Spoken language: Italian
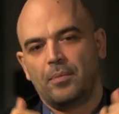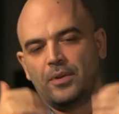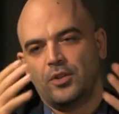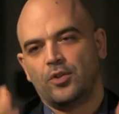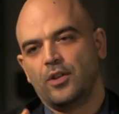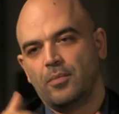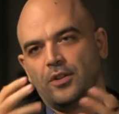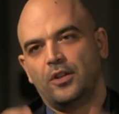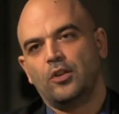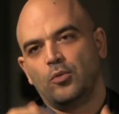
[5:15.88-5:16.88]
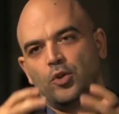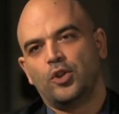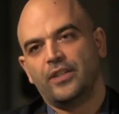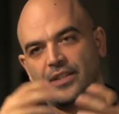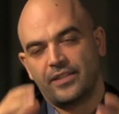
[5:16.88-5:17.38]
prima edizione del mattino
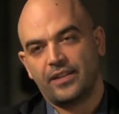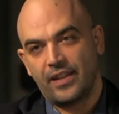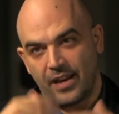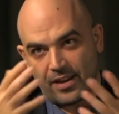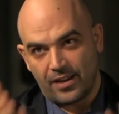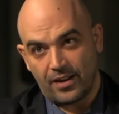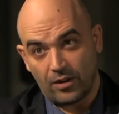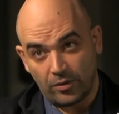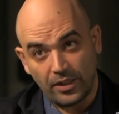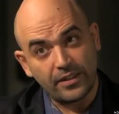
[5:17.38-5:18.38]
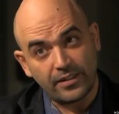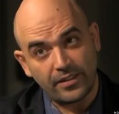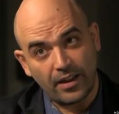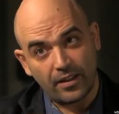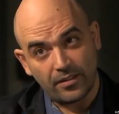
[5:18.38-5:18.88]
uscì senza neanche la
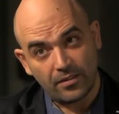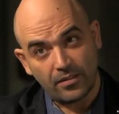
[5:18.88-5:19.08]
notizia,